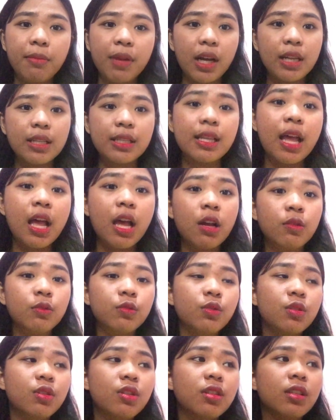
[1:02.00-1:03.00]
na mga
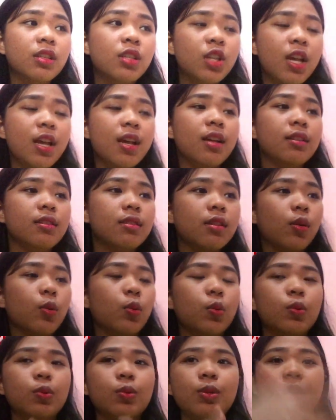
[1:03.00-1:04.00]
sounds dyan sa
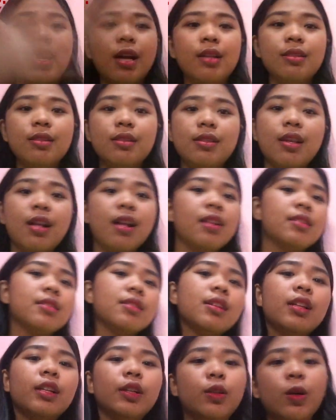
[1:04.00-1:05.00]
kung saan-saan
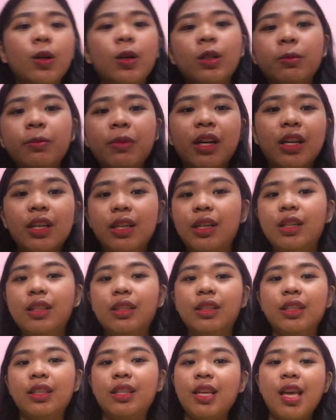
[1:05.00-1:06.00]
sa likod,
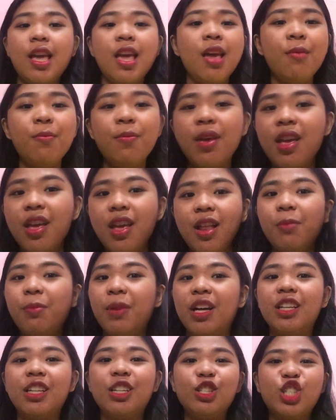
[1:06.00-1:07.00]
mga nag-ML,
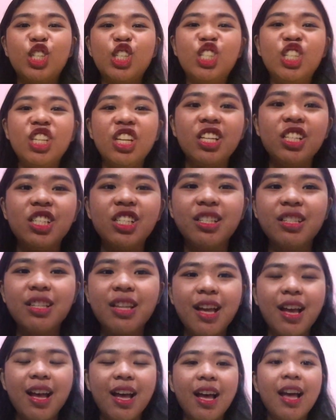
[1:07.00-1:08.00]
mga nag-GGG
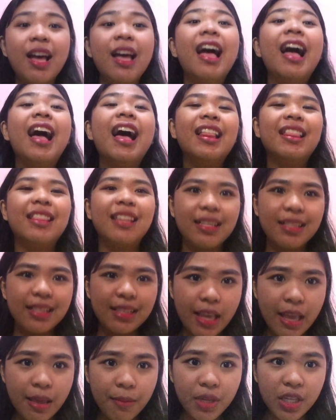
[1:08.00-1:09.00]
na,
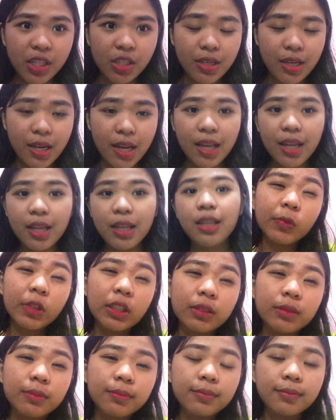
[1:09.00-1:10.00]
that's MNJ.
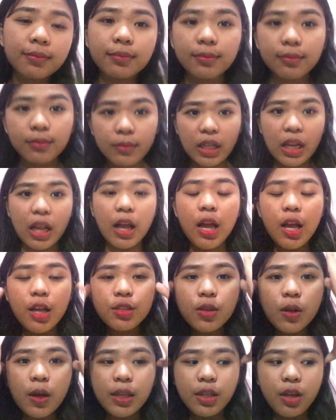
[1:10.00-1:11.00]

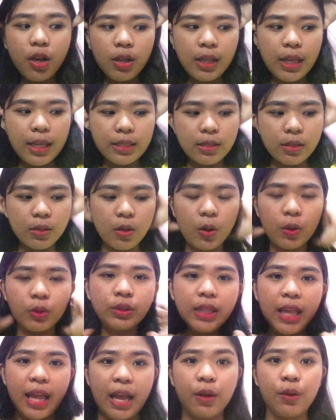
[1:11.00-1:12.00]
So, ayun, let's go
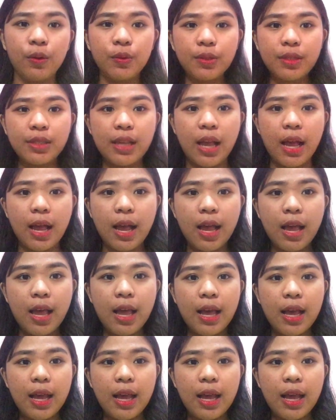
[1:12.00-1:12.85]
now sa